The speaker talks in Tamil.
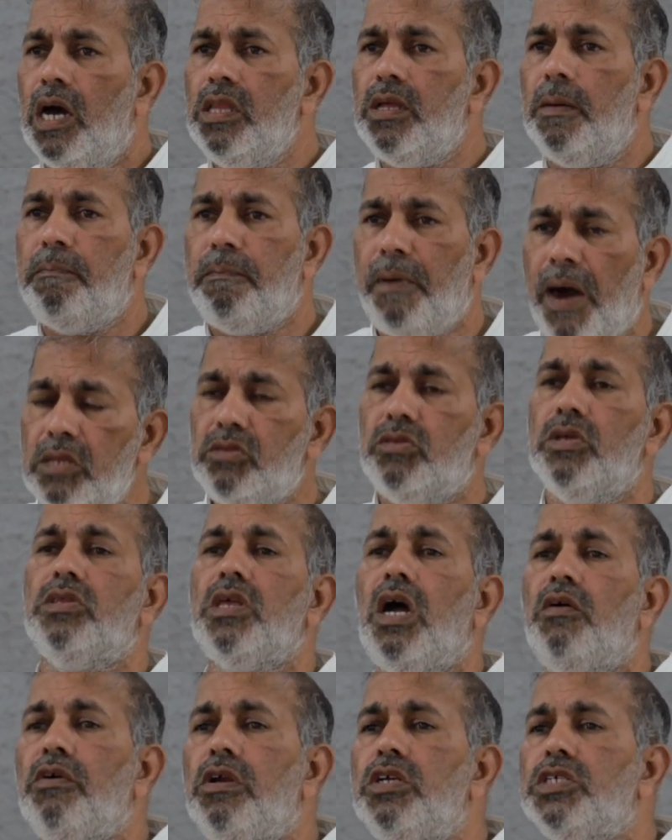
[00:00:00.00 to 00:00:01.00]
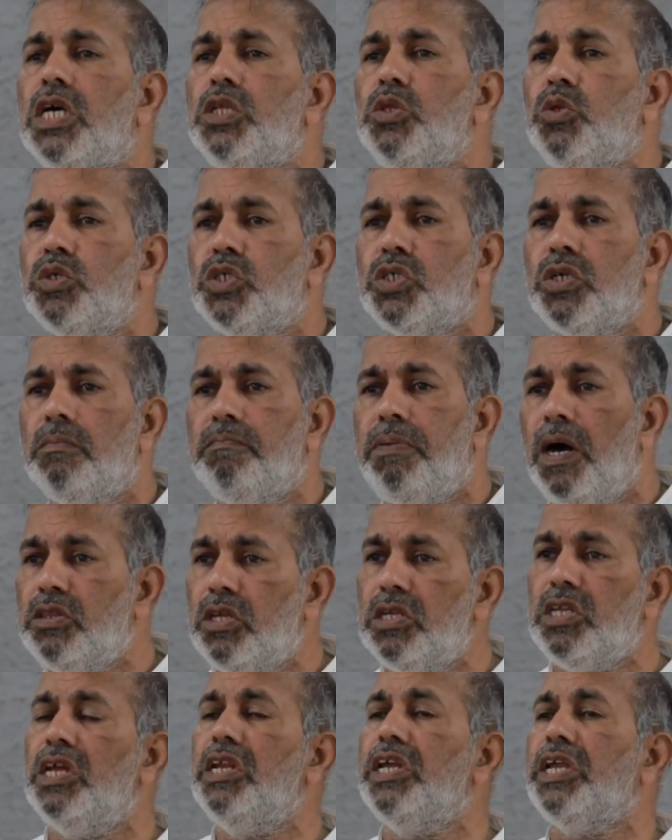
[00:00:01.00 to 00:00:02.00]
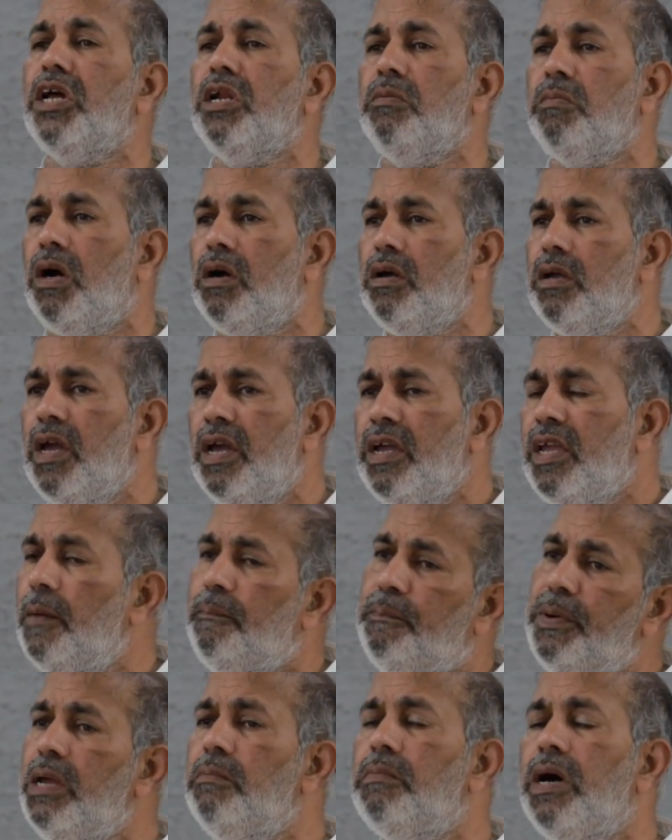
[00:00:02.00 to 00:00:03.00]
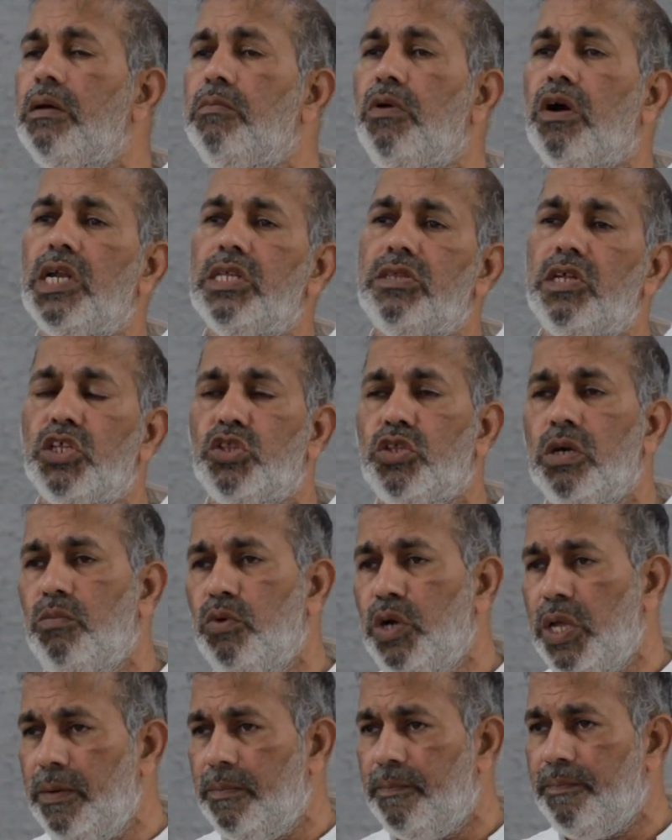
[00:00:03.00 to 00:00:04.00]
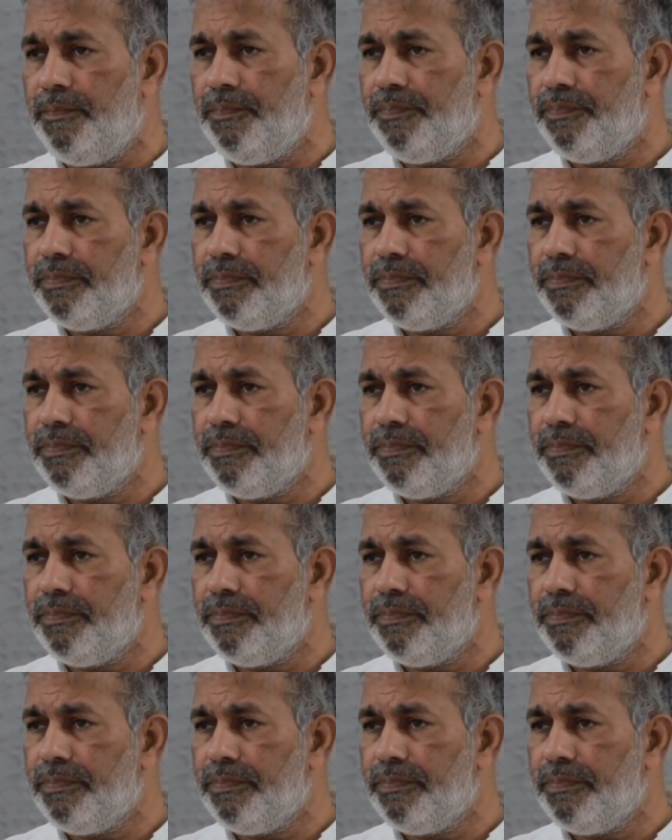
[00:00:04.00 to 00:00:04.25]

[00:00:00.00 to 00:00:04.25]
அதை பார்த்து தான் அவங்களுக்கு சந்தோஷம் பார்த்துட்டே நிற்கணுமா எப்படி மருமகளை திருத்த முடியும்